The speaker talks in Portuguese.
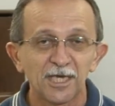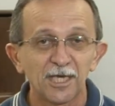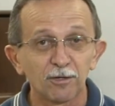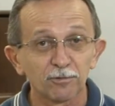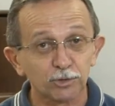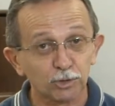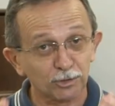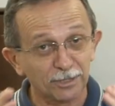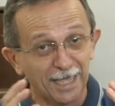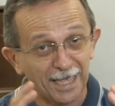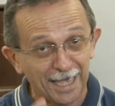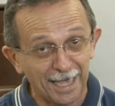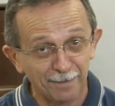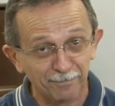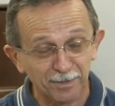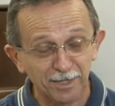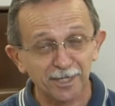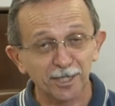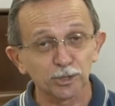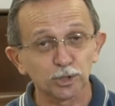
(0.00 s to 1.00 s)
Eu sou da
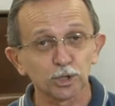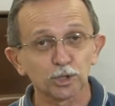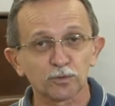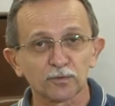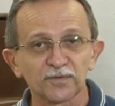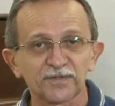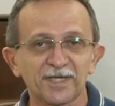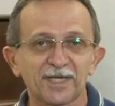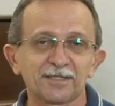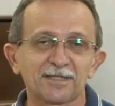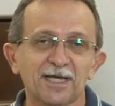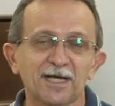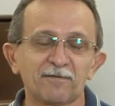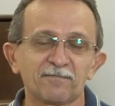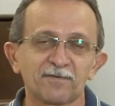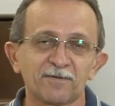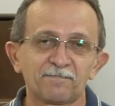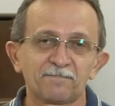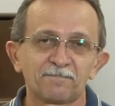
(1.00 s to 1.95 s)
época que a gente consertava.